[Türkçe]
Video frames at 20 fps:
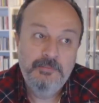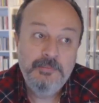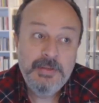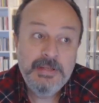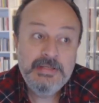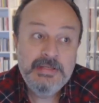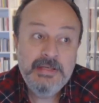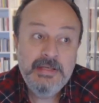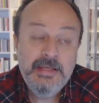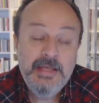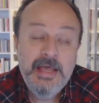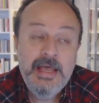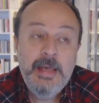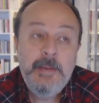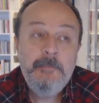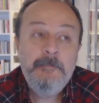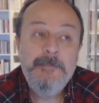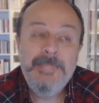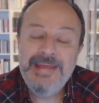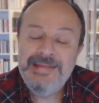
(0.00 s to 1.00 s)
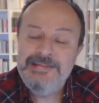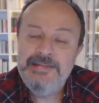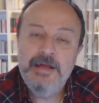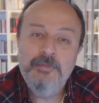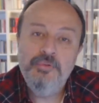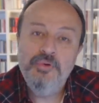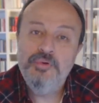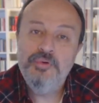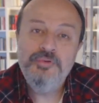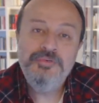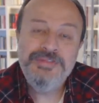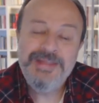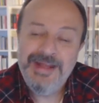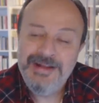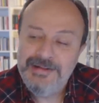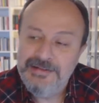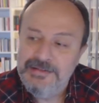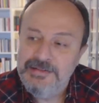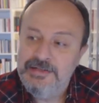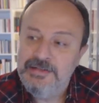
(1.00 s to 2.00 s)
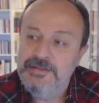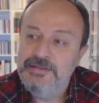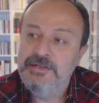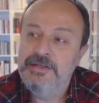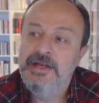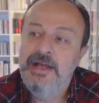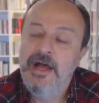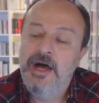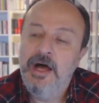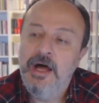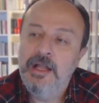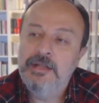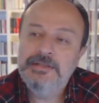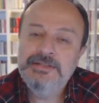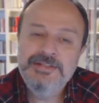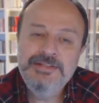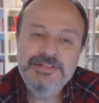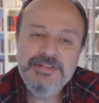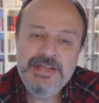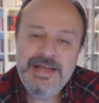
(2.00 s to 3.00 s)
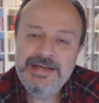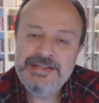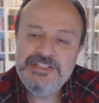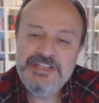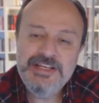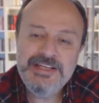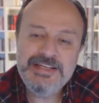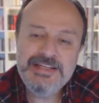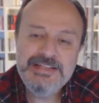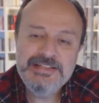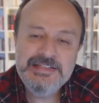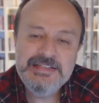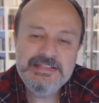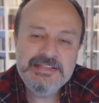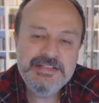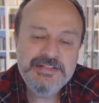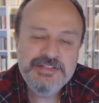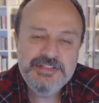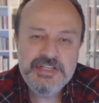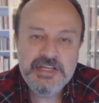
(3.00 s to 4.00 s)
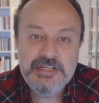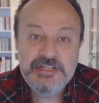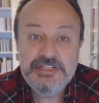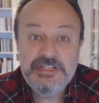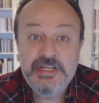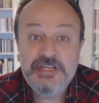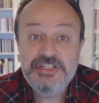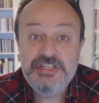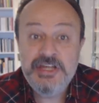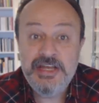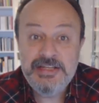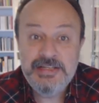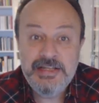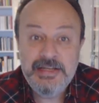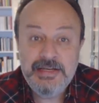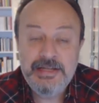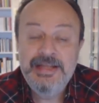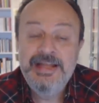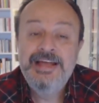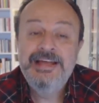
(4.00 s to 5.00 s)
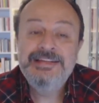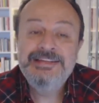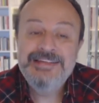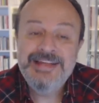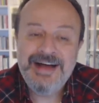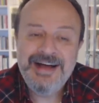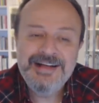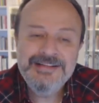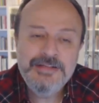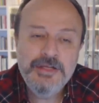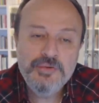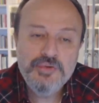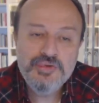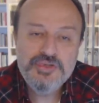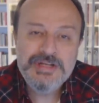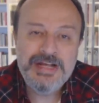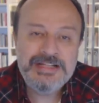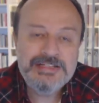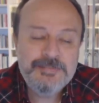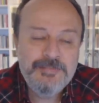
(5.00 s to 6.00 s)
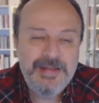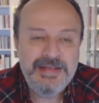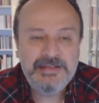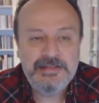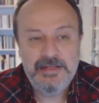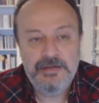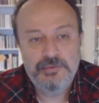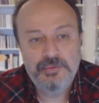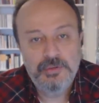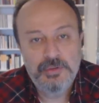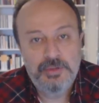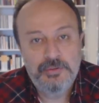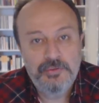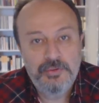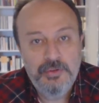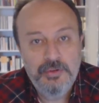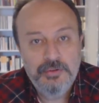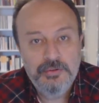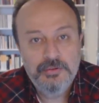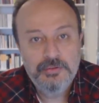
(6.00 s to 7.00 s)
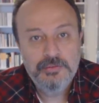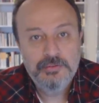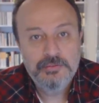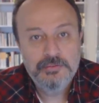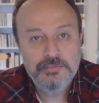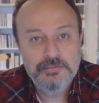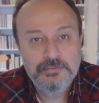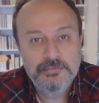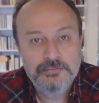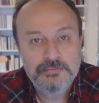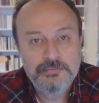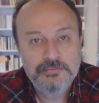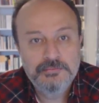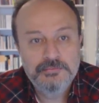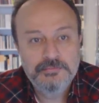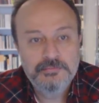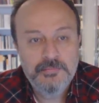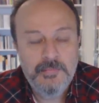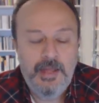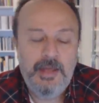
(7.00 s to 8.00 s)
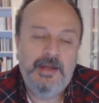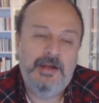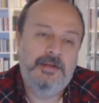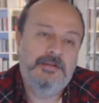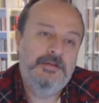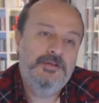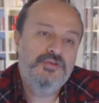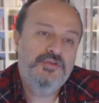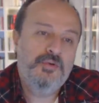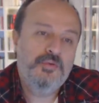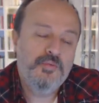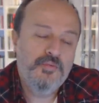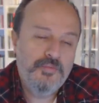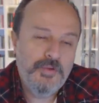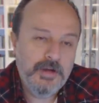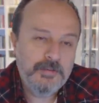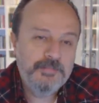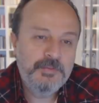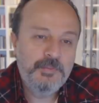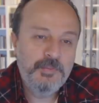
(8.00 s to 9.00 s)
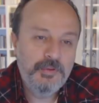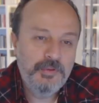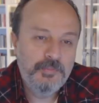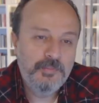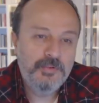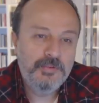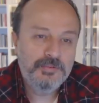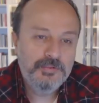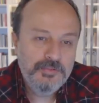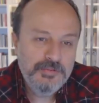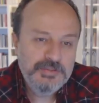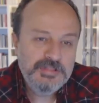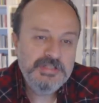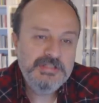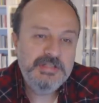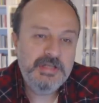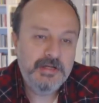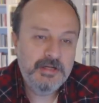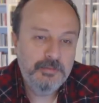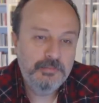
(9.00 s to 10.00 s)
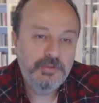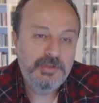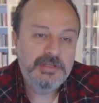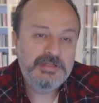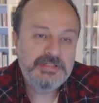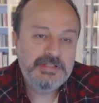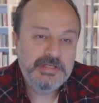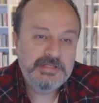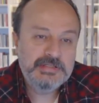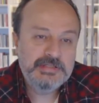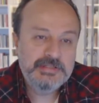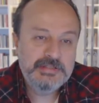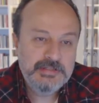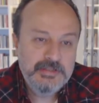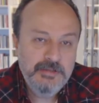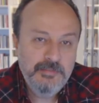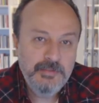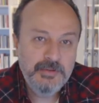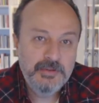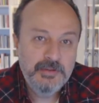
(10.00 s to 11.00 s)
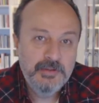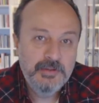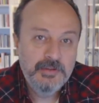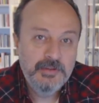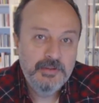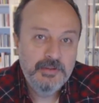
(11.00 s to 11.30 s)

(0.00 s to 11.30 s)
Peki medya bunun ne kadarını halkın gerçek ilgisini çekecek şeyleri daha da yüceltmekle kullanıyor? Herhalde çok ufak bir bölüm olduğunu siz de kabul edeceksiniz değil mi?